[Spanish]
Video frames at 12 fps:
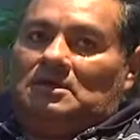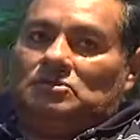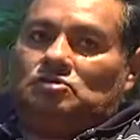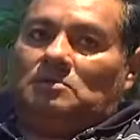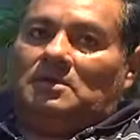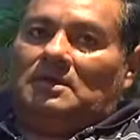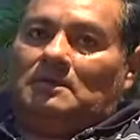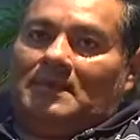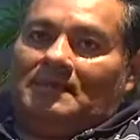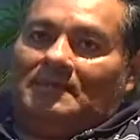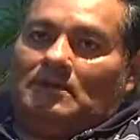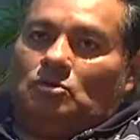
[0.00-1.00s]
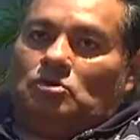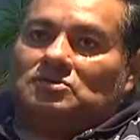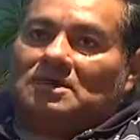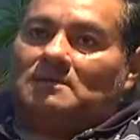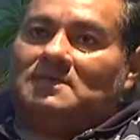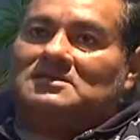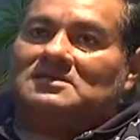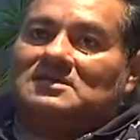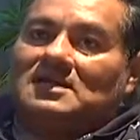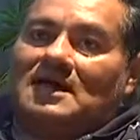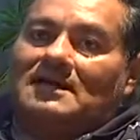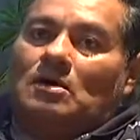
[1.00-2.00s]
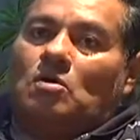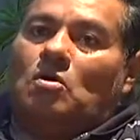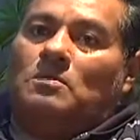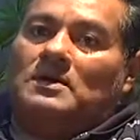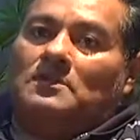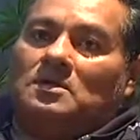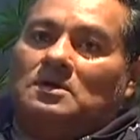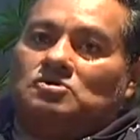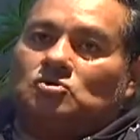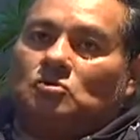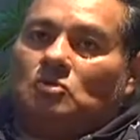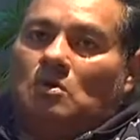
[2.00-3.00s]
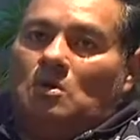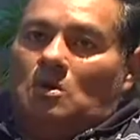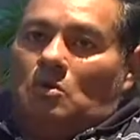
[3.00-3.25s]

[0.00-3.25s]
Y esto me demanda dos, tres meses cada obra, porque son